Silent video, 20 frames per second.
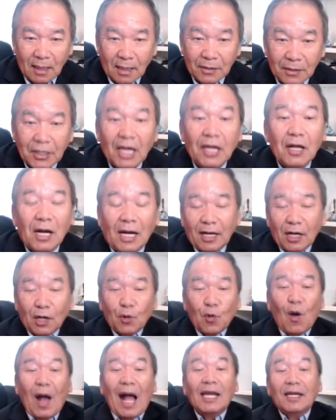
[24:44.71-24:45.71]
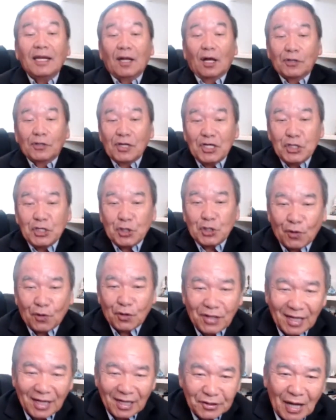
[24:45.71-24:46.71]
chỉ giờ nên nó của hai liền nó sẽ y trồng cái
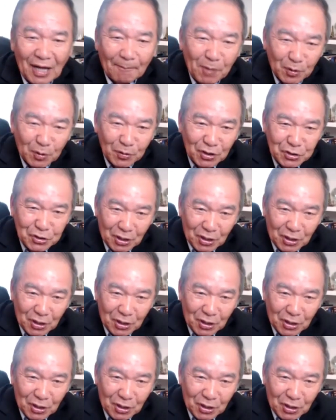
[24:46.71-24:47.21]
tên là chả phong gì